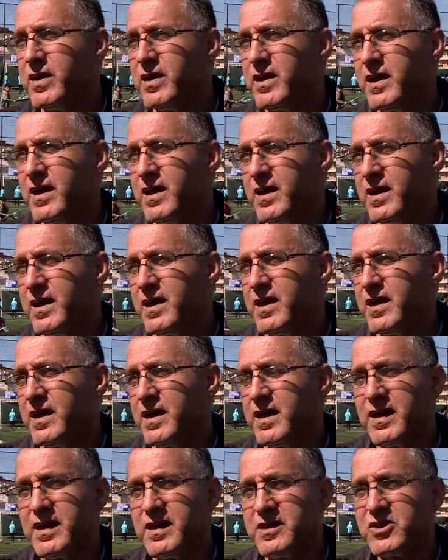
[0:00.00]

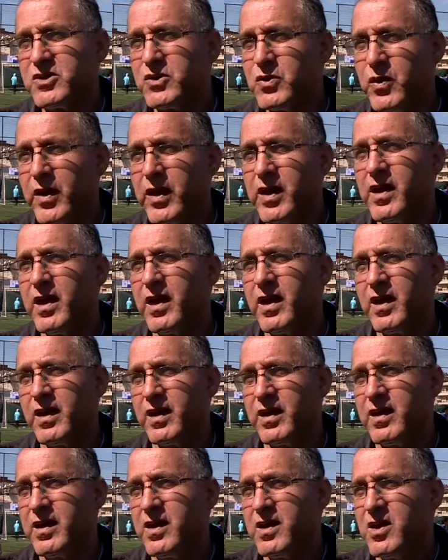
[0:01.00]

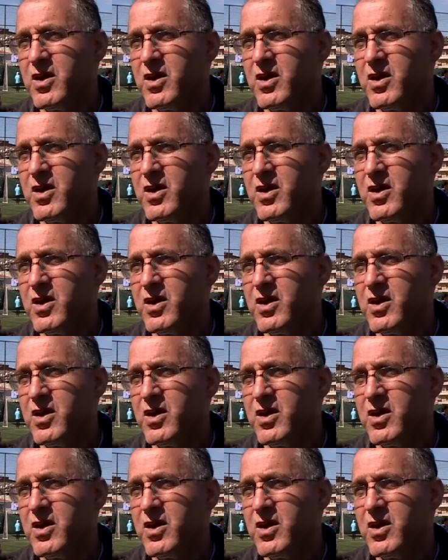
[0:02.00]
السوريين